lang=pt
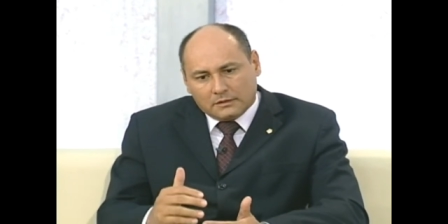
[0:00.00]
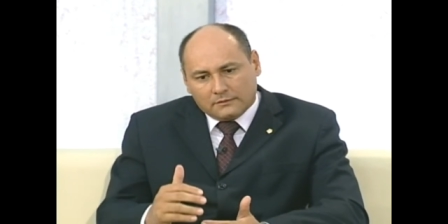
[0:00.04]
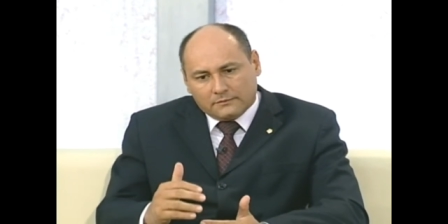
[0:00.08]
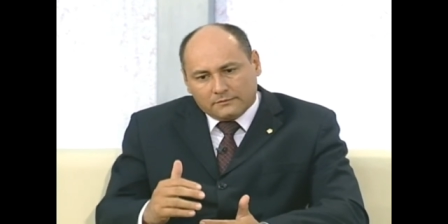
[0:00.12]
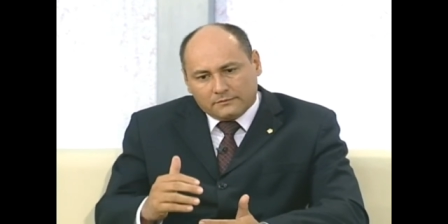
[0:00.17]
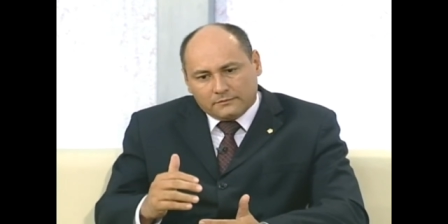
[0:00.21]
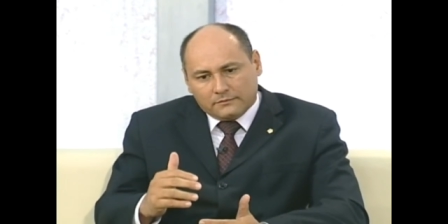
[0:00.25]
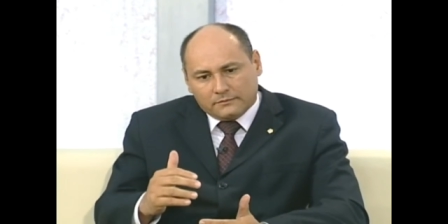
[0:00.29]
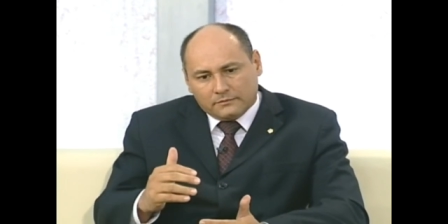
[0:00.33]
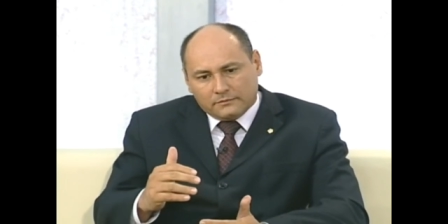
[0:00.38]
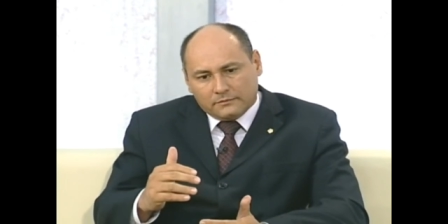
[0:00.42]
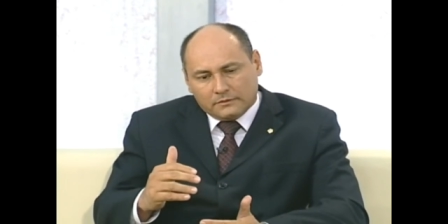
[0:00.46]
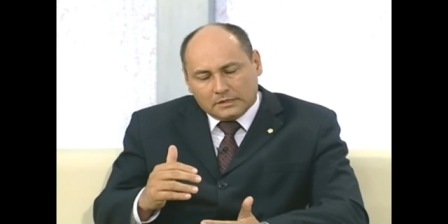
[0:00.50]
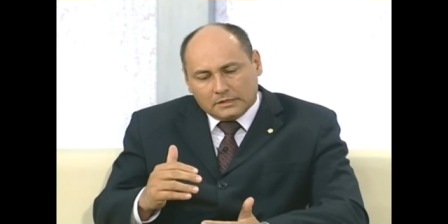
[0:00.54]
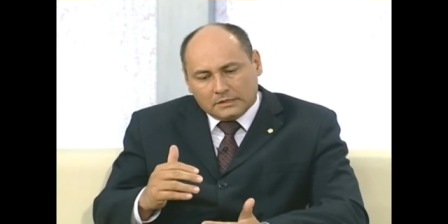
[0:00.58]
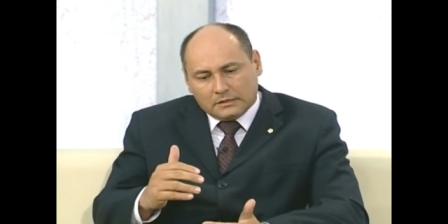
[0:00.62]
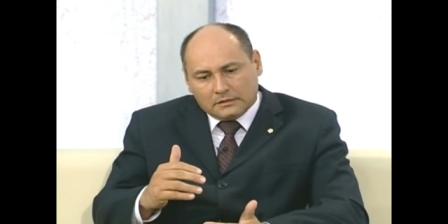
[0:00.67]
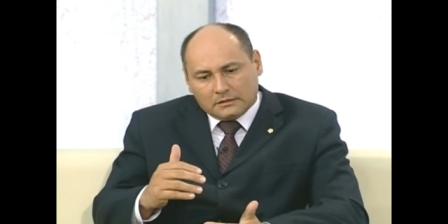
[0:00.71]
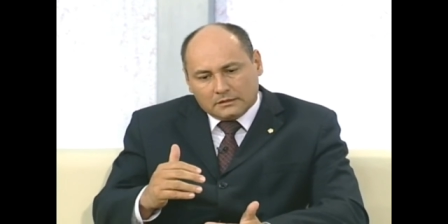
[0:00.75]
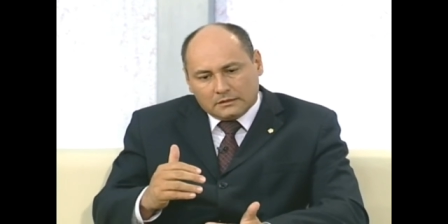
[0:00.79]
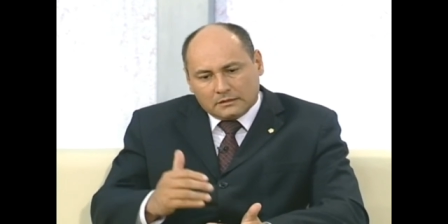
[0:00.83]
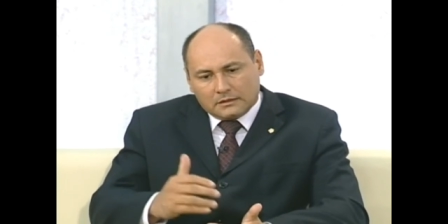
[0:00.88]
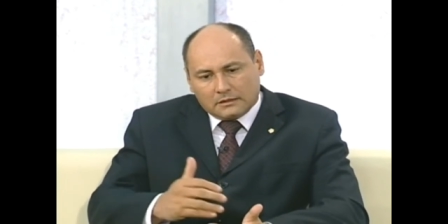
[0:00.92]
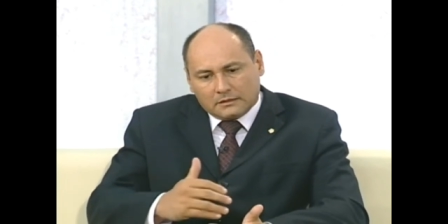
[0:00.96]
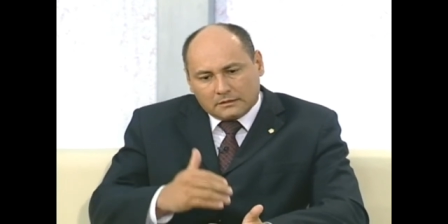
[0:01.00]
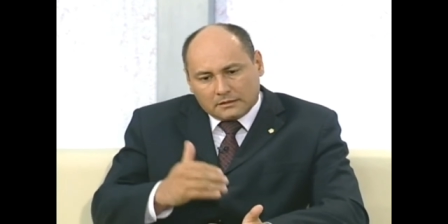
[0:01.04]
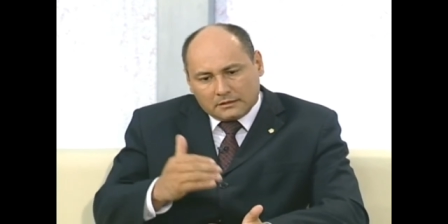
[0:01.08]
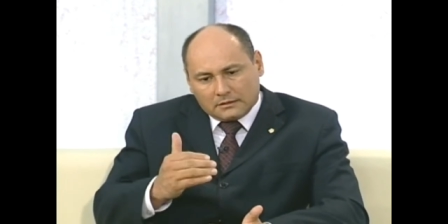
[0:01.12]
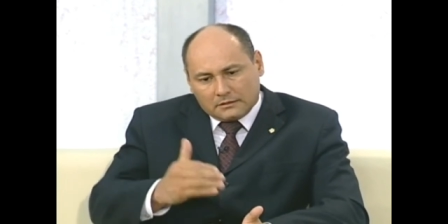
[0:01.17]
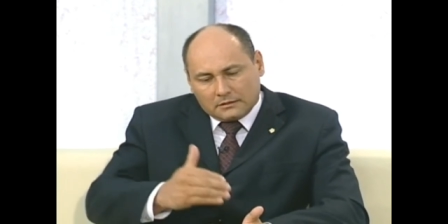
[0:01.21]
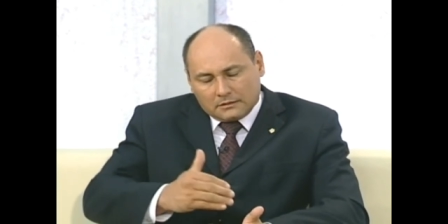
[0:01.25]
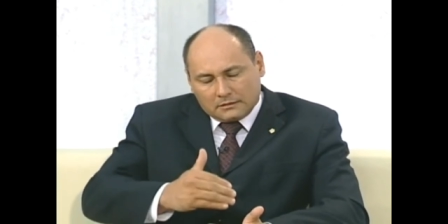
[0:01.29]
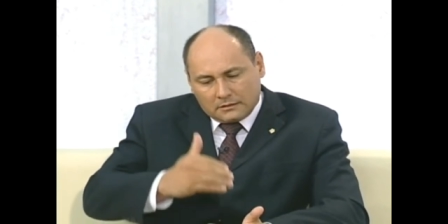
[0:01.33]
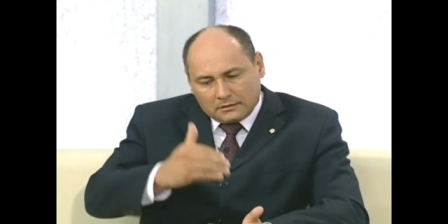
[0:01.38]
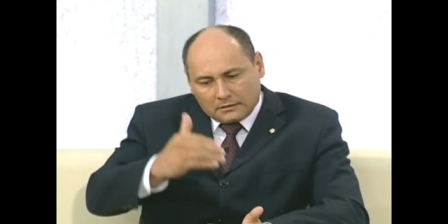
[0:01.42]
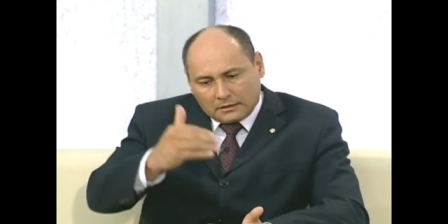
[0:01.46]
é
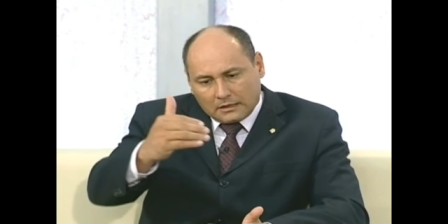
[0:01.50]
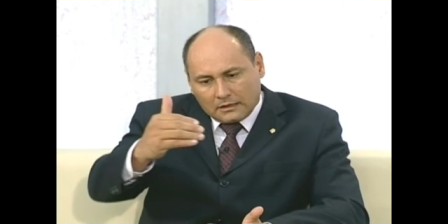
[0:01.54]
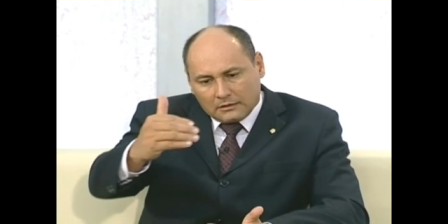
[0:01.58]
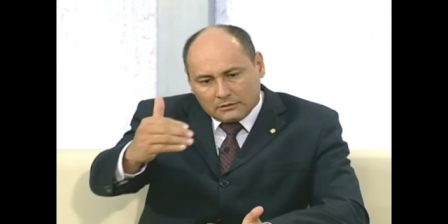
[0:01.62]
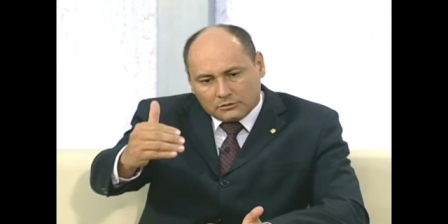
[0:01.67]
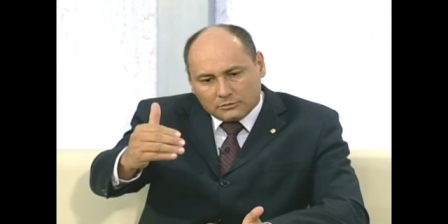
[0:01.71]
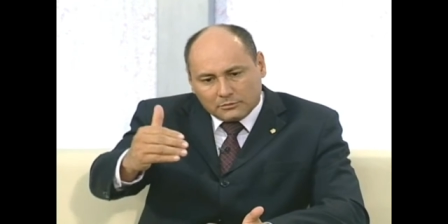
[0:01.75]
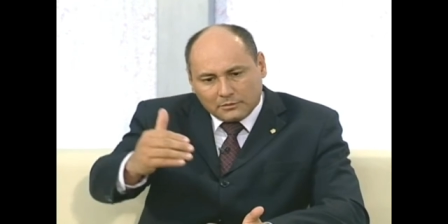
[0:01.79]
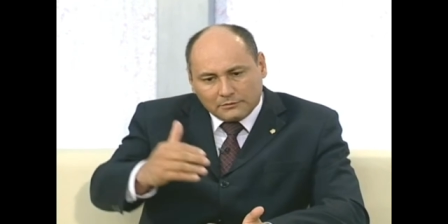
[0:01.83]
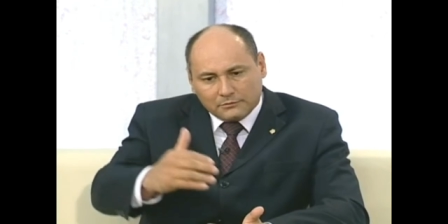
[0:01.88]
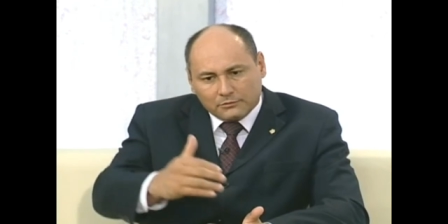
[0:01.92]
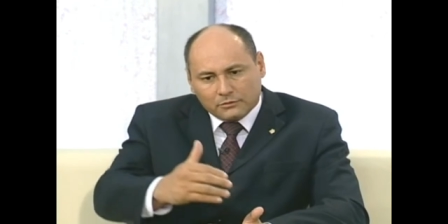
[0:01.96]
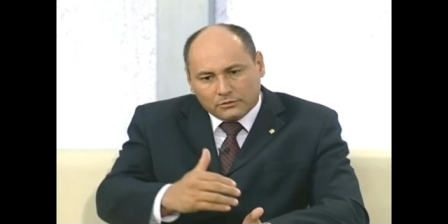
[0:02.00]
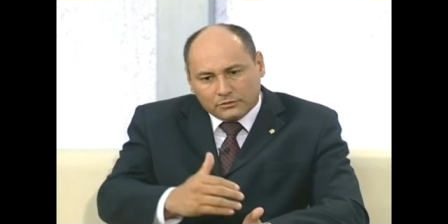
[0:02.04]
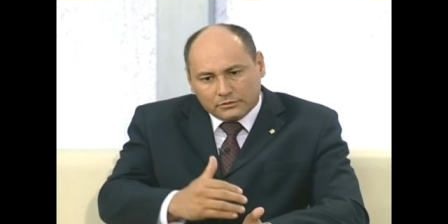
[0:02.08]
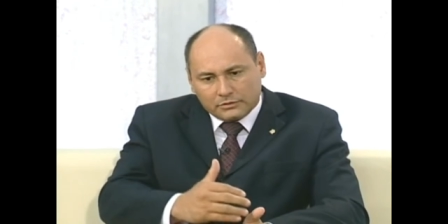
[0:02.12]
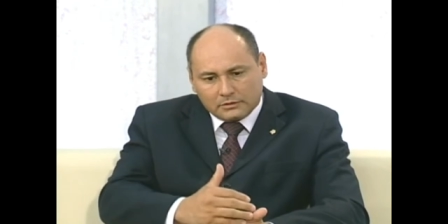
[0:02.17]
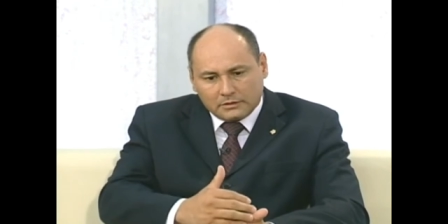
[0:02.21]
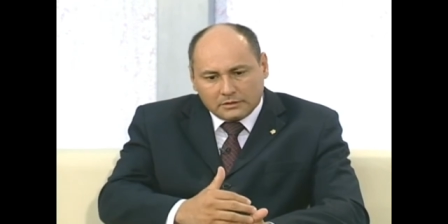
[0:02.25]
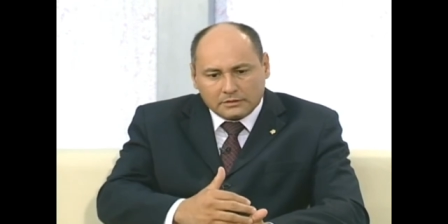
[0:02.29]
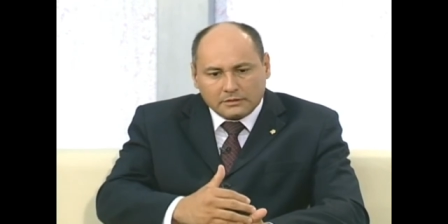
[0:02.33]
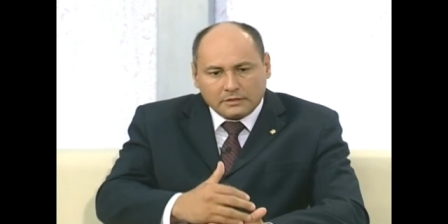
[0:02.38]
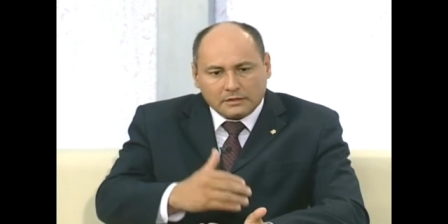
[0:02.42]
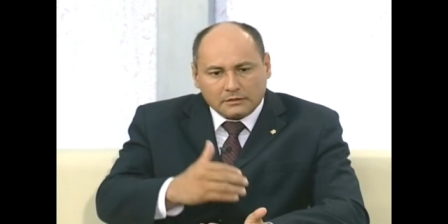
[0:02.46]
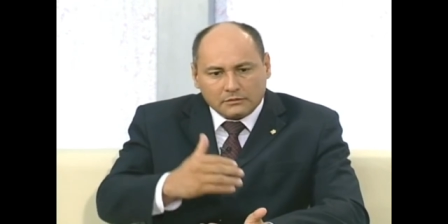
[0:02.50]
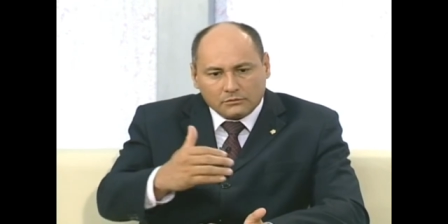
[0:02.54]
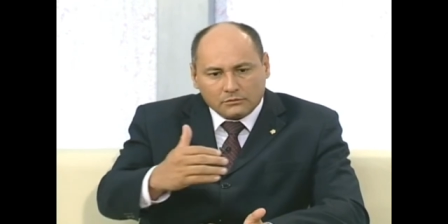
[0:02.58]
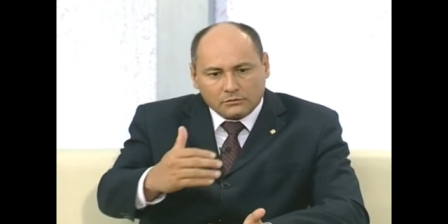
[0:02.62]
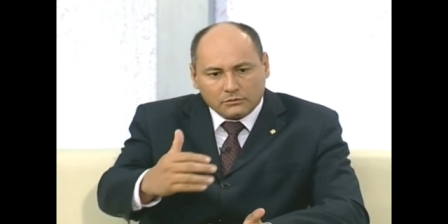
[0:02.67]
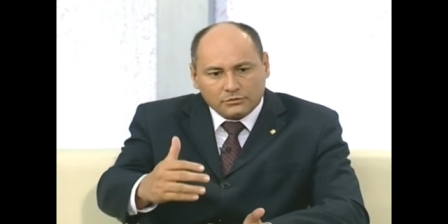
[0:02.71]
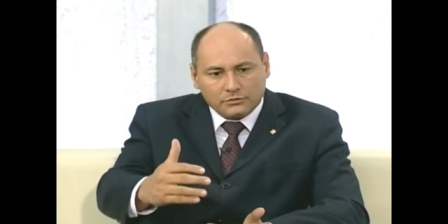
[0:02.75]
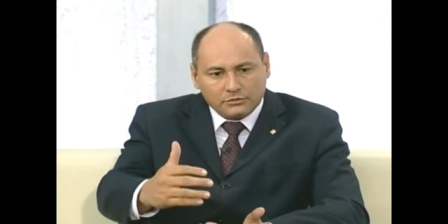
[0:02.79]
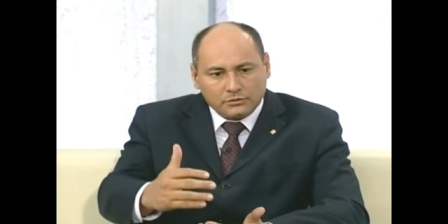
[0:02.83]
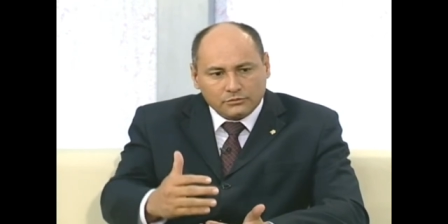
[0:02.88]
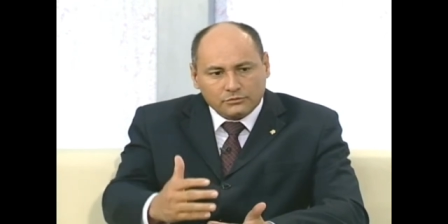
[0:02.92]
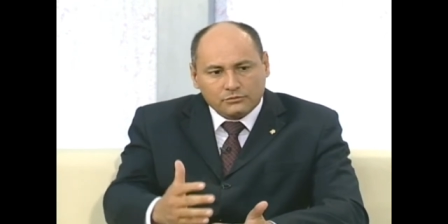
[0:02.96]
haja uma evolução das
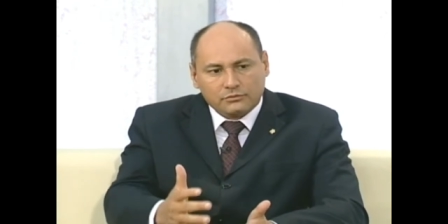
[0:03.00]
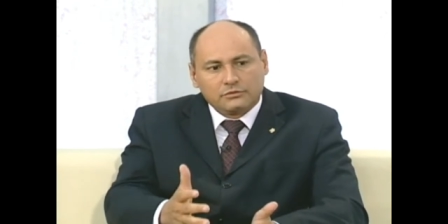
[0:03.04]
tecnologias,